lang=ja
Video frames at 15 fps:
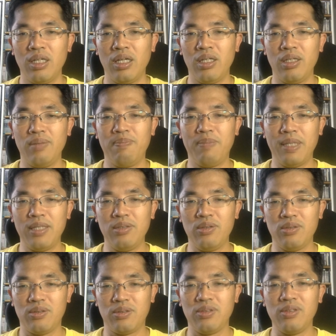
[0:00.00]
一般
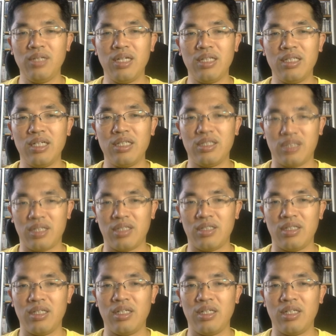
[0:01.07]
の通販会社、